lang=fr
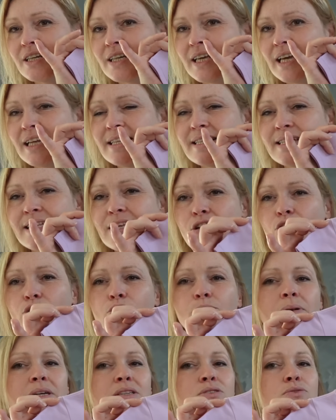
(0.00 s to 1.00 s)
réalisé
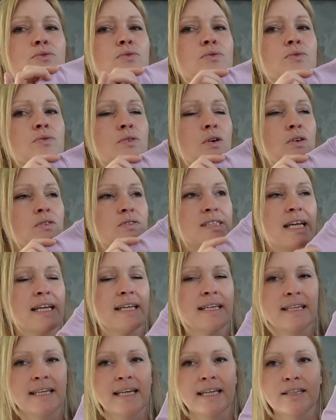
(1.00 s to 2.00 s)
le patron en
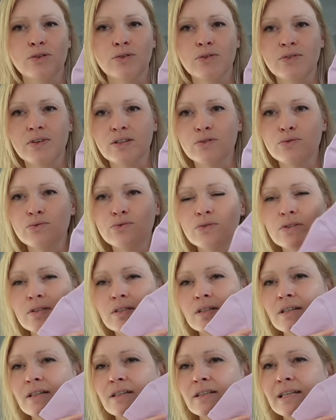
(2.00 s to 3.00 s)
taille 92.